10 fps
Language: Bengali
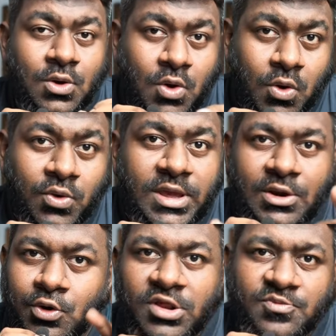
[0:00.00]
কখনোই
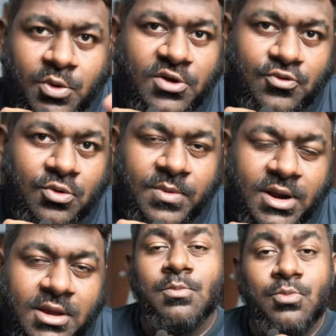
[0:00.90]
ইগনোরেন্স প্রকাশ করবেন
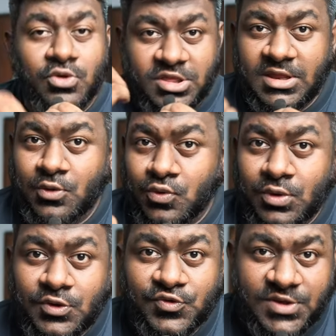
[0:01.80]
না প্রতিদিন নতুন
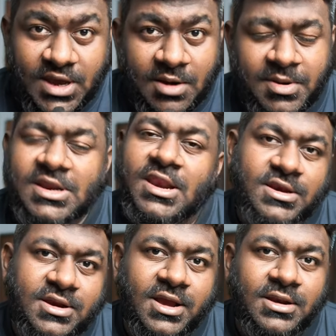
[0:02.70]
কিছু শেখার
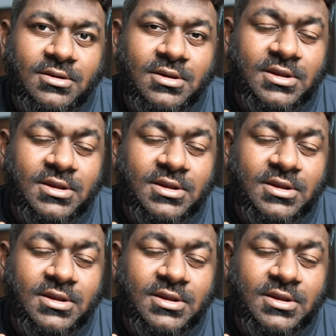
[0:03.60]
মেন্টালিটি রাখেন